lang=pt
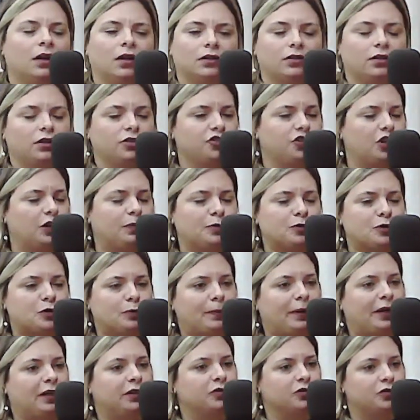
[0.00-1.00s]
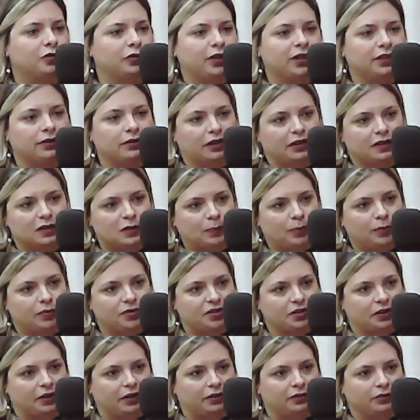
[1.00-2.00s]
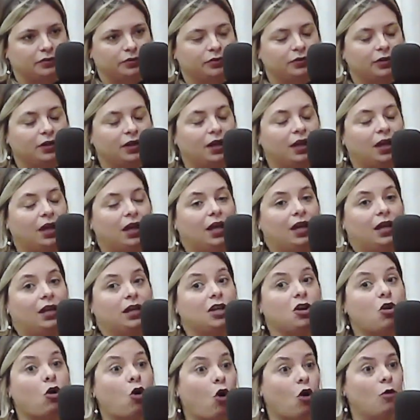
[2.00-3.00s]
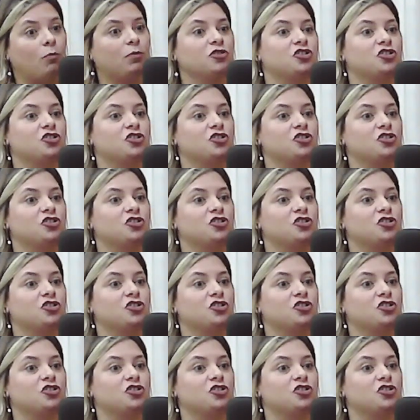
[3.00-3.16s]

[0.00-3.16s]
nós temos menos do que 3%. E como